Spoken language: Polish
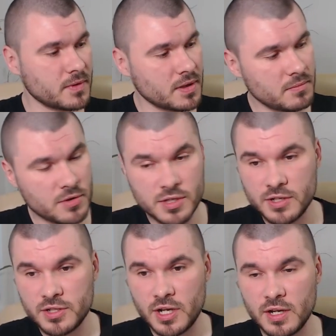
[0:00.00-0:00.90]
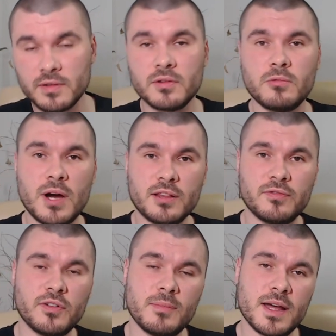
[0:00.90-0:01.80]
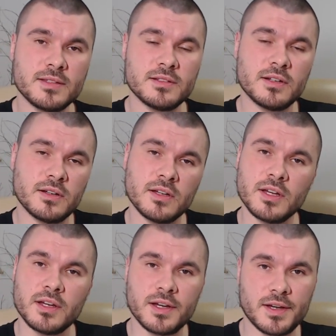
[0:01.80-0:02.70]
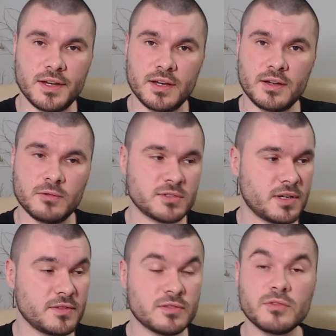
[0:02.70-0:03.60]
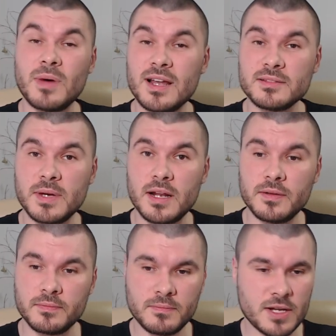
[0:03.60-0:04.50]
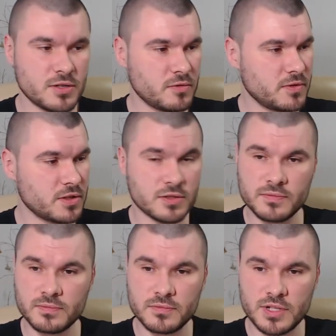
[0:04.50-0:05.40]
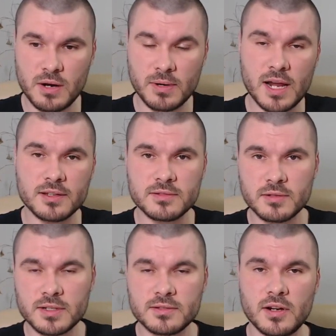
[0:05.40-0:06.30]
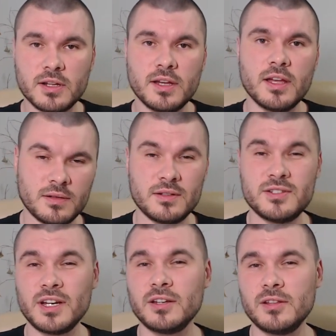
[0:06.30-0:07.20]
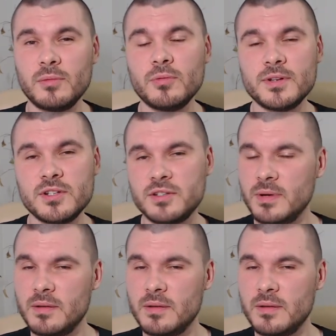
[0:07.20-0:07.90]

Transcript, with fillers: możecie łatwo bardzo e, ustawić swój balans bieli. Macie również szarą kartę z drugiej strony i dzięki temu będziecie mieli